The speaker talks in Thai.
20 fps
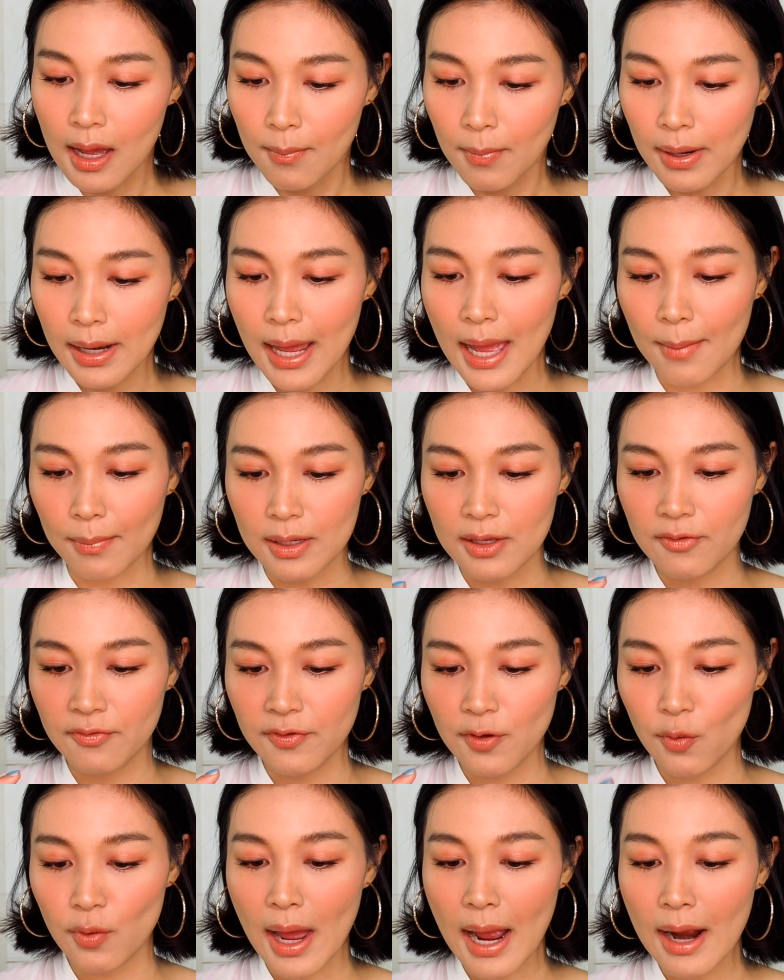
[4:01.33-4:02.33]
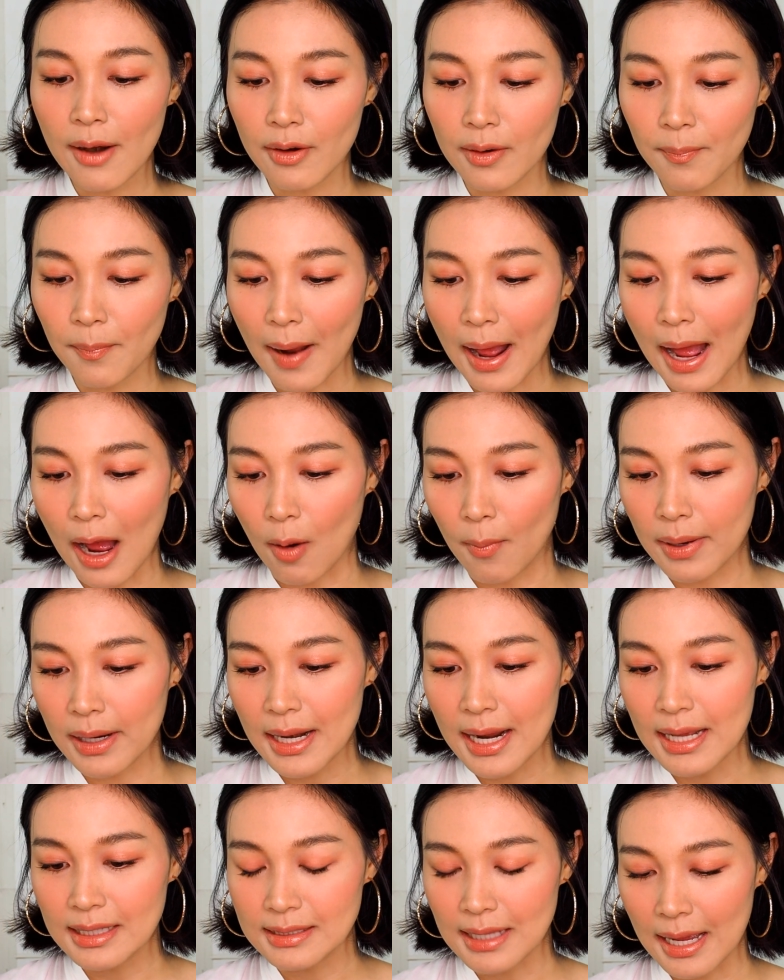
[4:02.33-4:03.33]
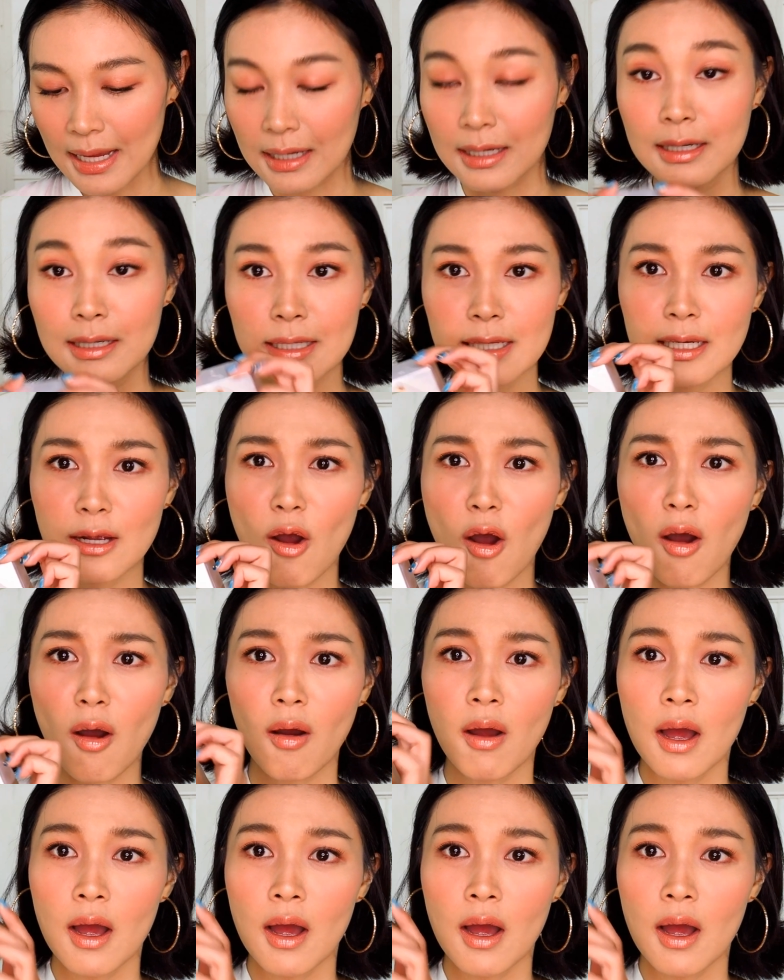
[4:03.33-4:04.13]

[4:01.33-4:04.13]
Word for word: มันแอบรีฟิลได้หรือเปล่าไม่แน่ใจคือ นี่ก็